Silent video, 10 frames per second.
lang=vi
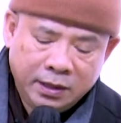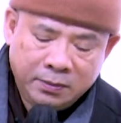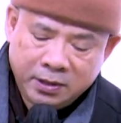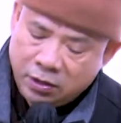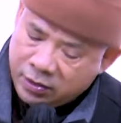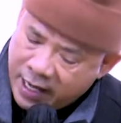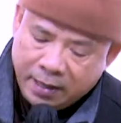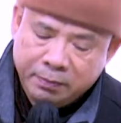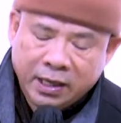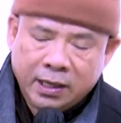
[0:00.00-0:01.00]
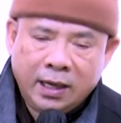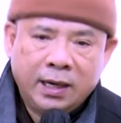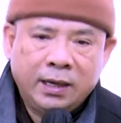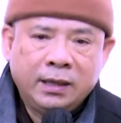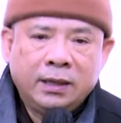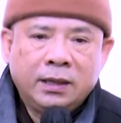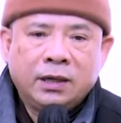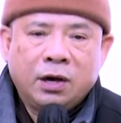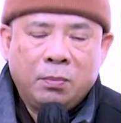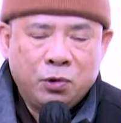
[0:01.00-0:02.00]
Nhưng mà có đặc biệt là
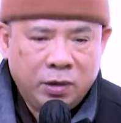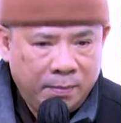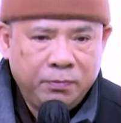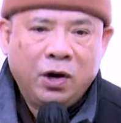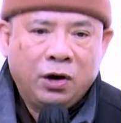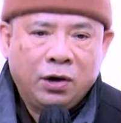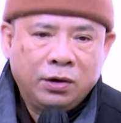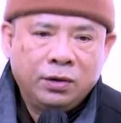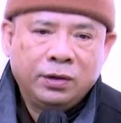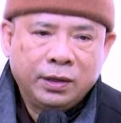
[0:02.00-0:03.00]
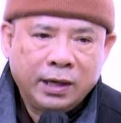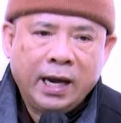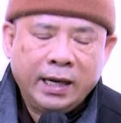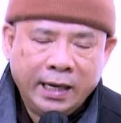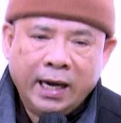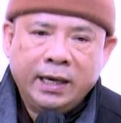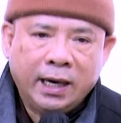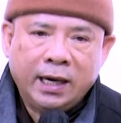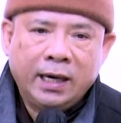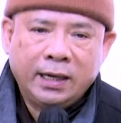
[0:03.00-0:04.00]
có một năm nọ Ngài dạy
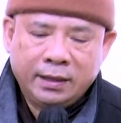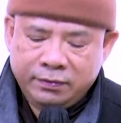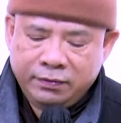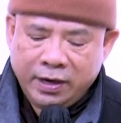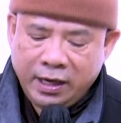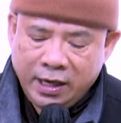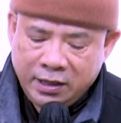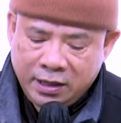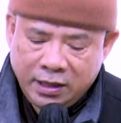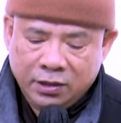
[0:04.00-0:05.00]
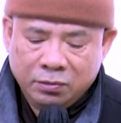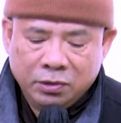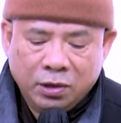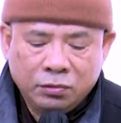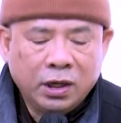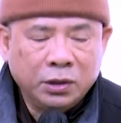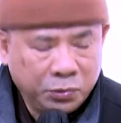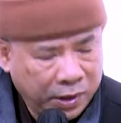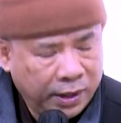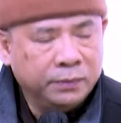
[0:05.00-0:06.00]
rằng là phải nên trì tụng câu thần chú này.